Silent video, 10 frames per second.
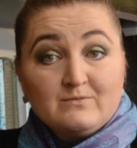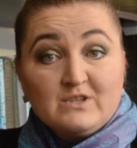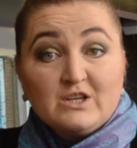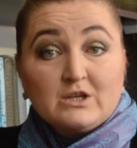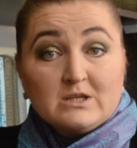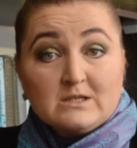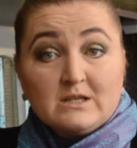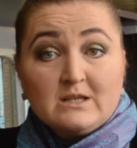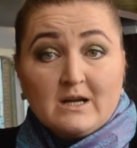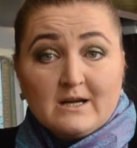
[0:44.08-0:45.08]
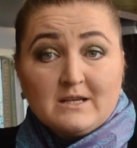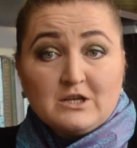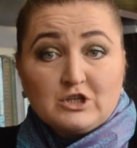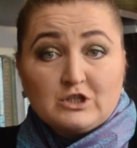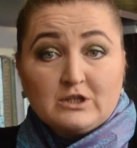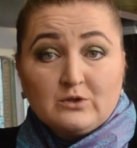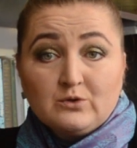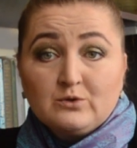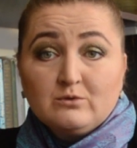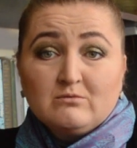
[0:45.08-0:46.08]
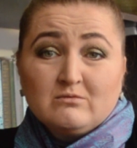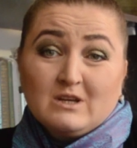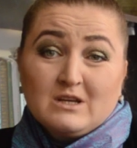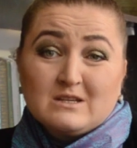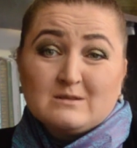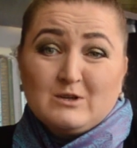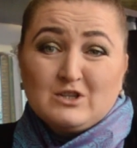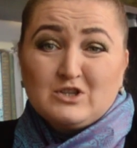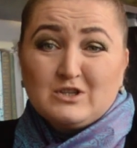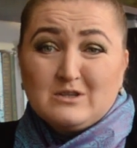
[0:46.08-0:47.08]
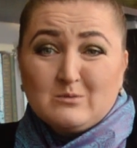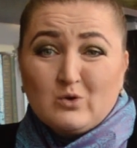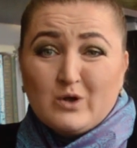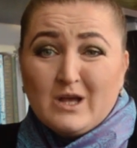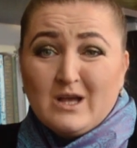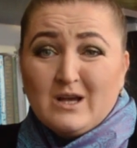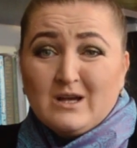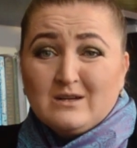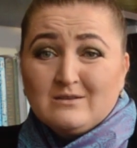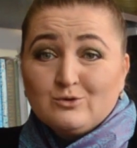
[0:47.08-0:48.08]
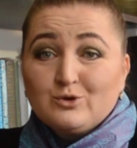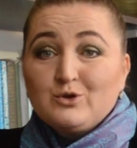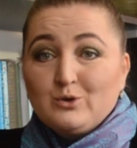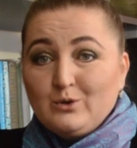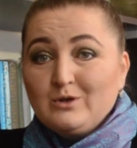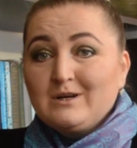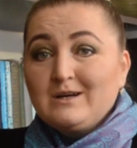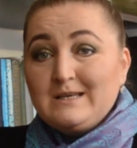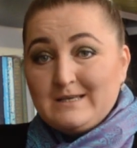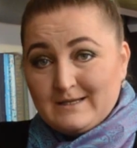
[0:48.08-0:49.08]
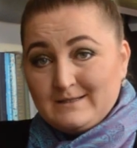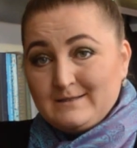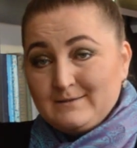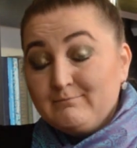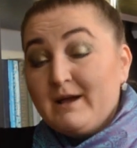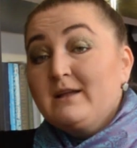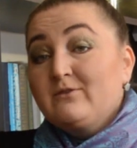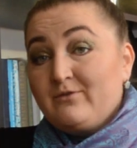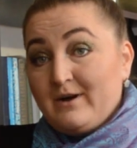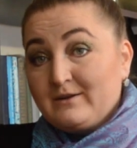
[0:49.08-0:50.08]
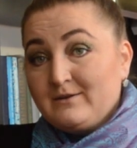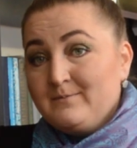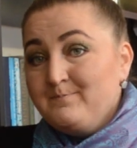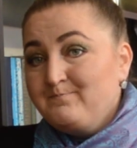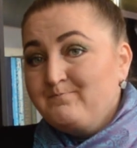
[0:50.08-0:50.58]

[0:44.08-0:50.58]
Не красота, конечно, да и размерчик не мой, но елка есть. Это факт.